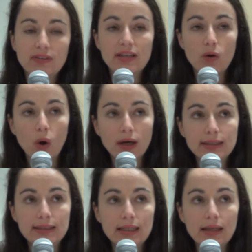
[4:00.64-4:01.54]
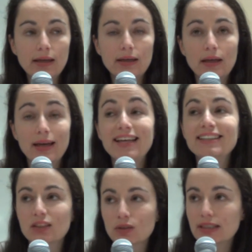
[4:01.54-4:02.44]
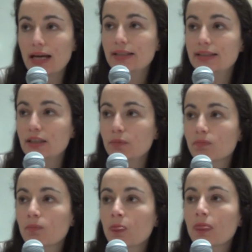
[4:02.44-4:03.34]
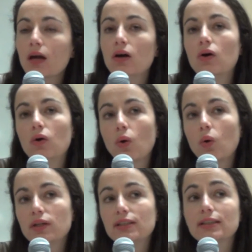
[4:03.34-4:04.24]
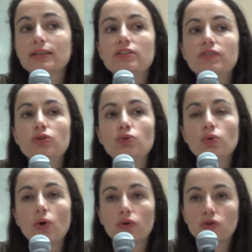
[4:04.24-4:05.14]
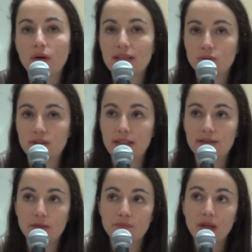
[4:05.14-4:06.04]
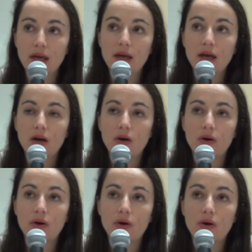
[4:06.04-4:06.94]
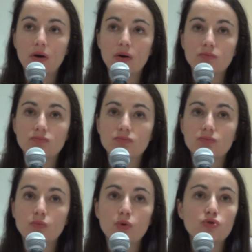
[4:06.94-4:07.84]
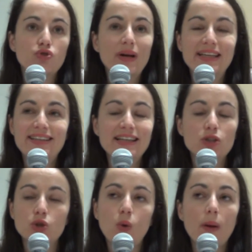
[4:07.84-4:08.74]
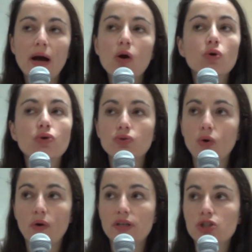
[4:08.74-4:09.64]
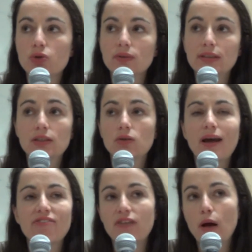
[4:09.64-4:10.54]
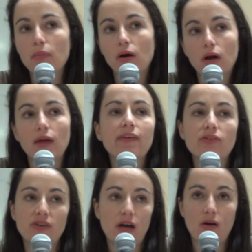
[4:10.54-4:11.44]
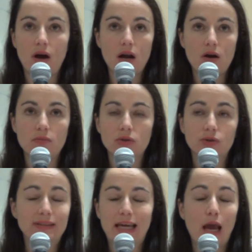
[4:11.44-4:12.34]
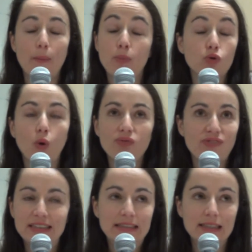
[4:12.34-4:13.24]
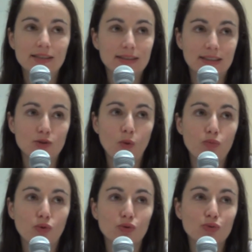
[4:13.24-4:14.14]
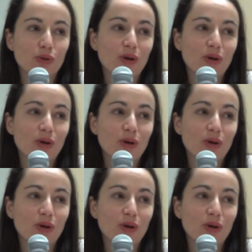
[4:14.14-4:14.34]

théoriser et essentialiser euh, le rôle des individus euh, dans la société. Euh, dans les textes, je ne crois pas qu'aucune religion dise que la femme est inférieure à l'homme. Ce serait un peu trop facile, sinon pour nous,